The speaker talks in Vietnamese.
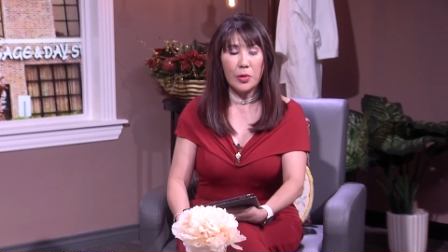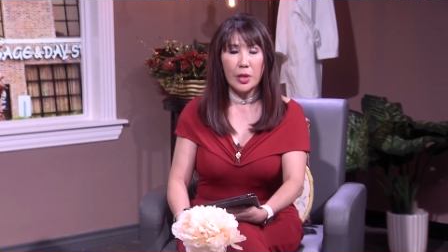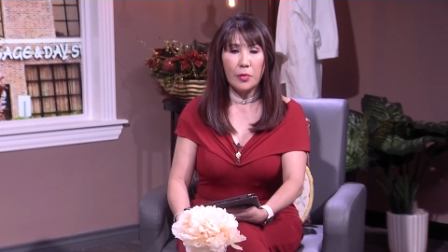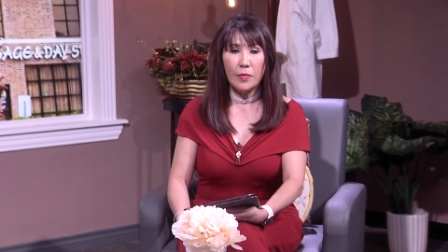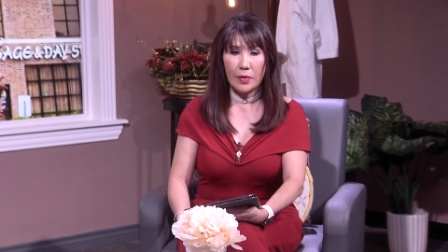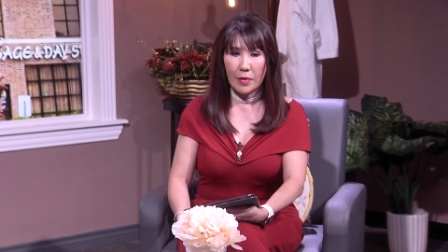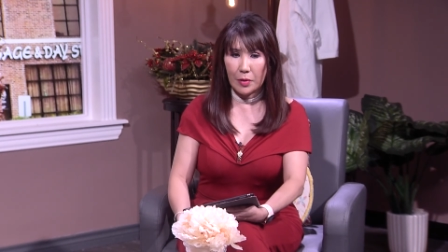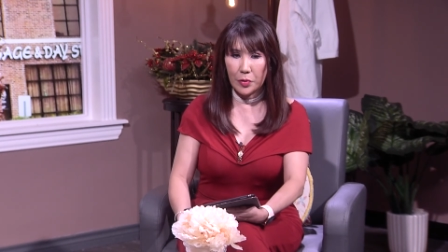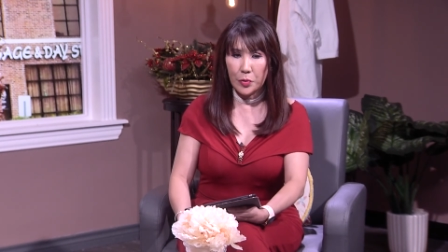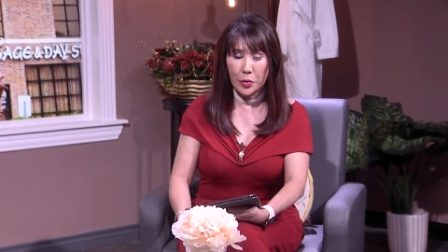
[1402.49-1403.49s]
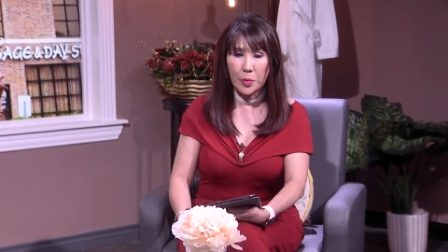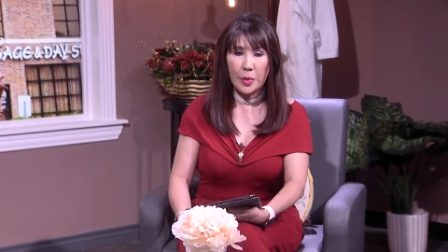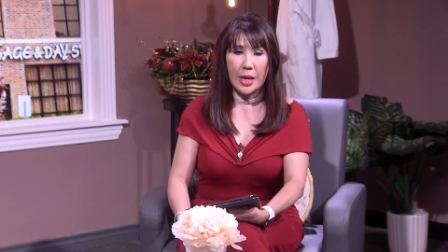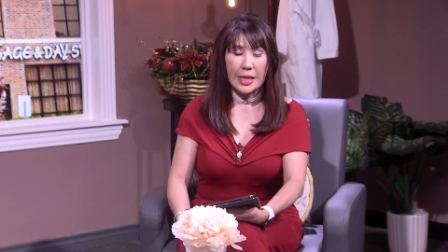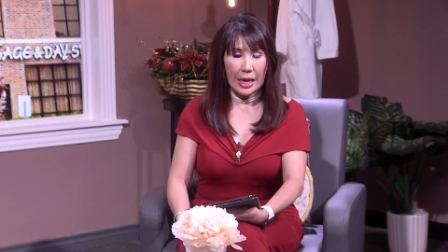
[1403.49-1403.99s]
Xin quý vị vào YouTube
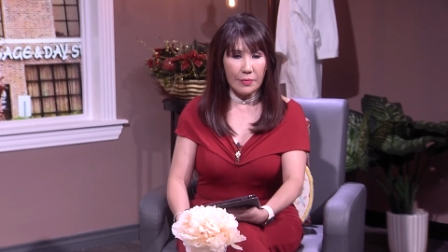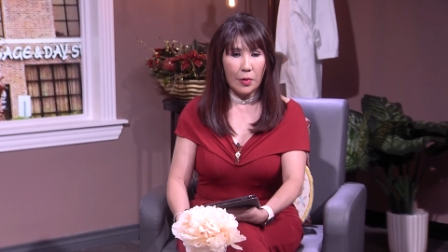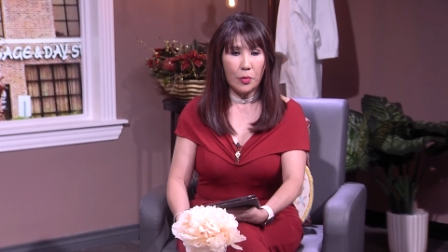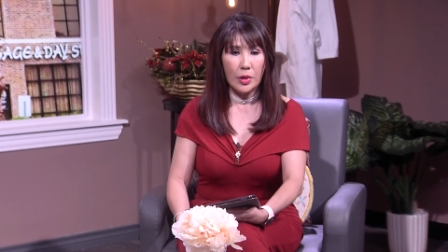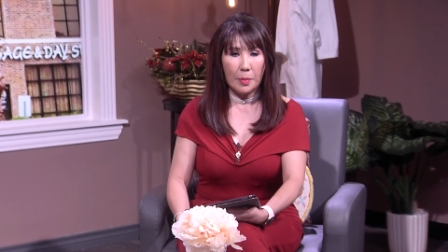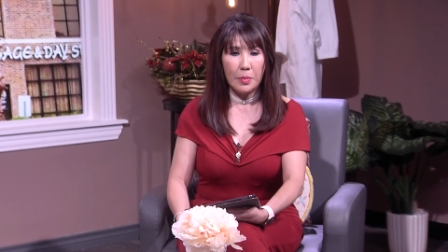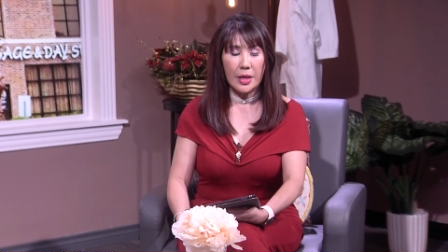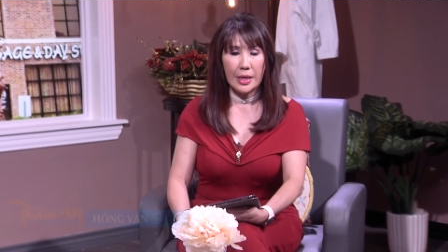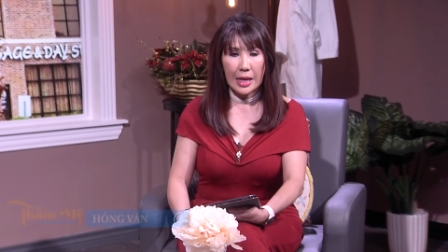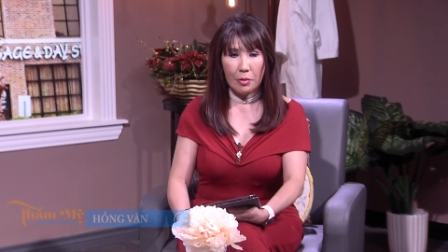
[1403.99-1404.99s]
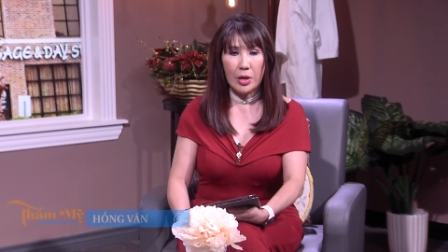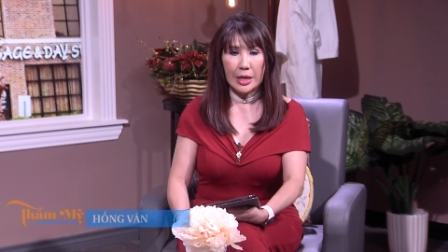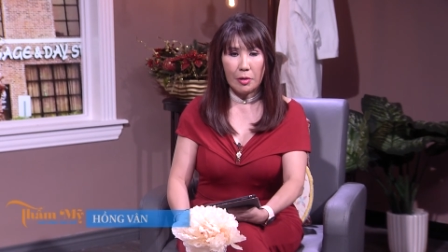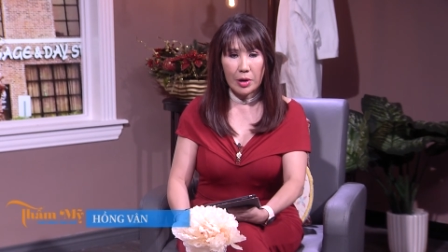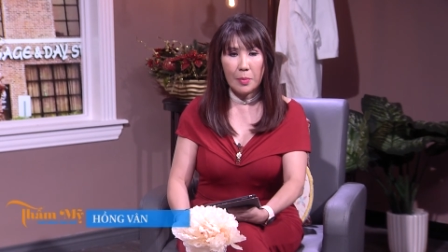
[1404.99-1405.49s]
giải phẫu thẩm mỹ tạo hình
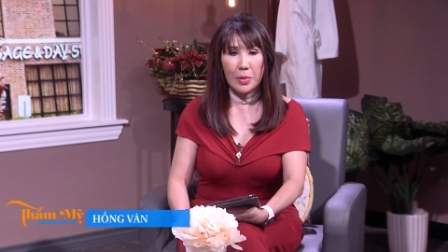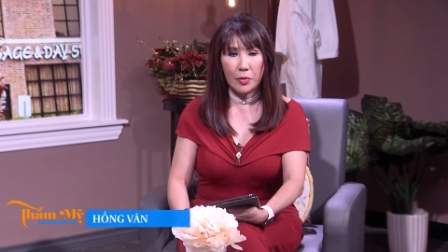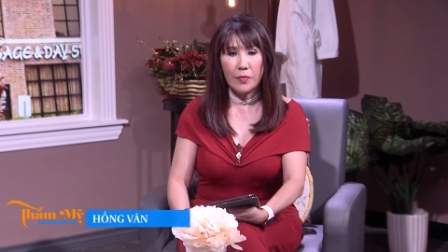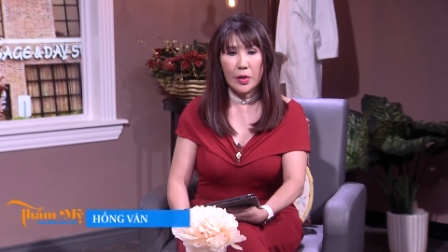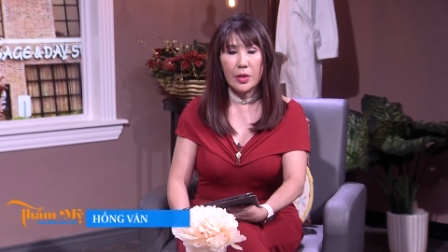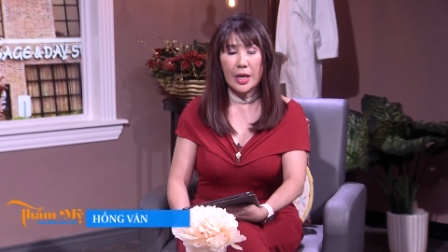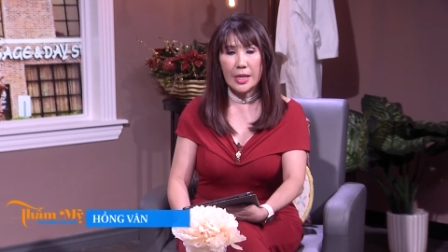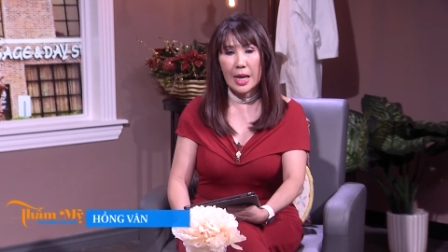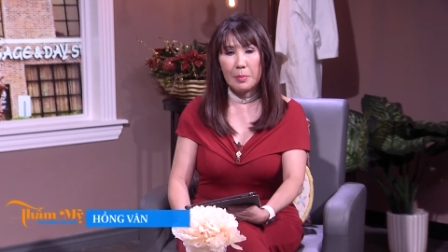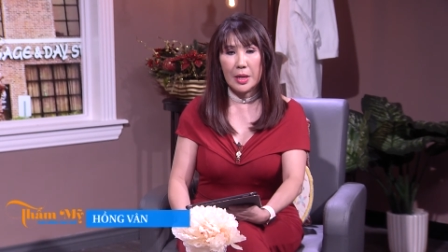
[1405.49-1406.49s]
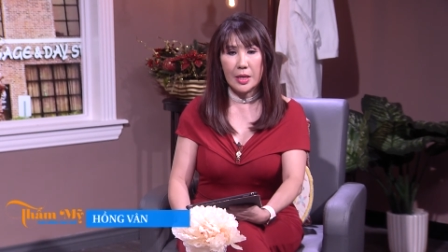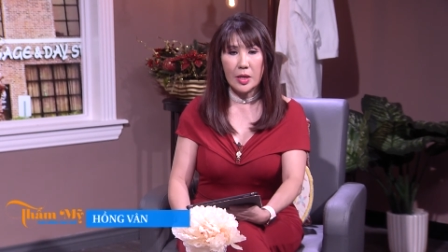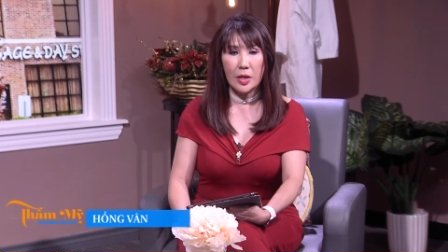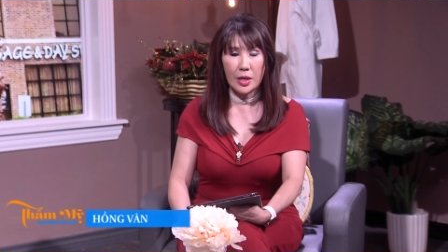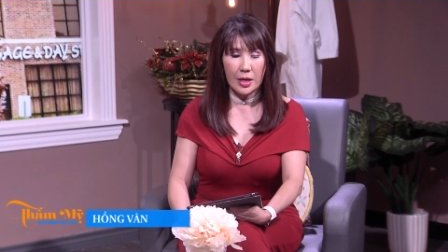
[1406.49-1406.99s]
cao cấp để quý vị có thể xem là những
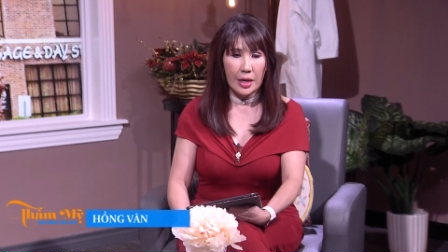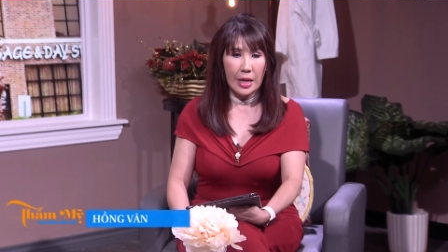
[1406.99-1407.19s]
chương trình